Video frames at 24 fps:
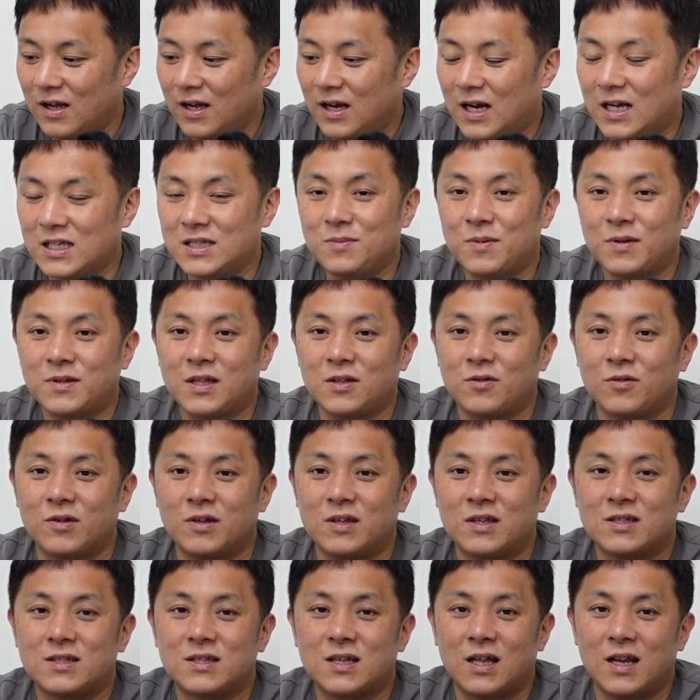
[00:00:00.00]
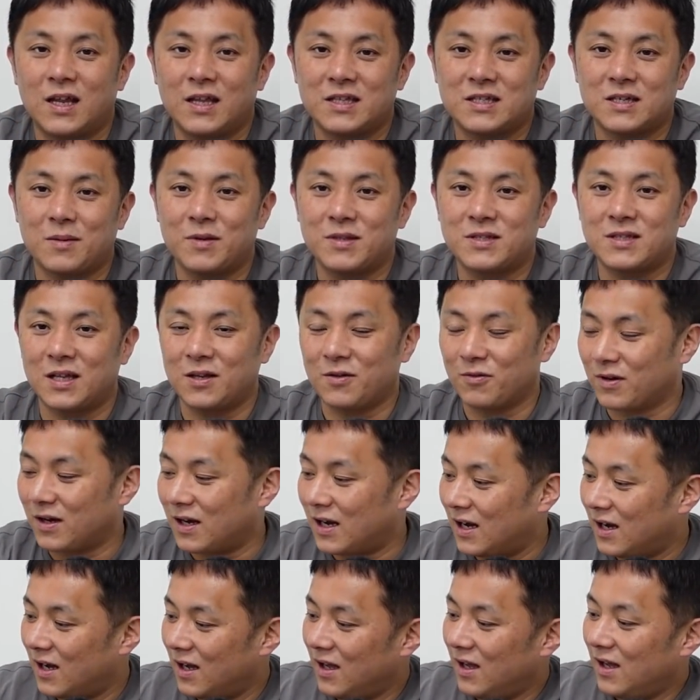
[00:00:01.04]
始まってるのに気づかないで喋ってたりと
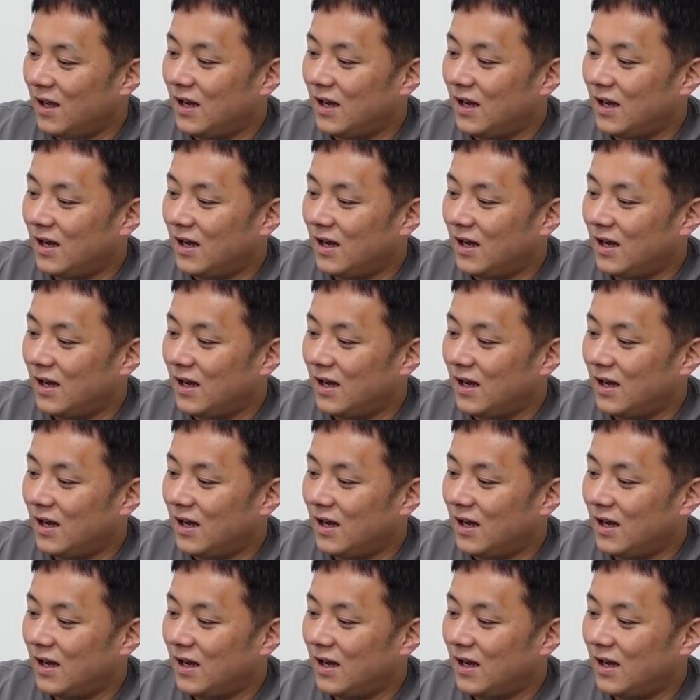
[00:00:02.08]
か、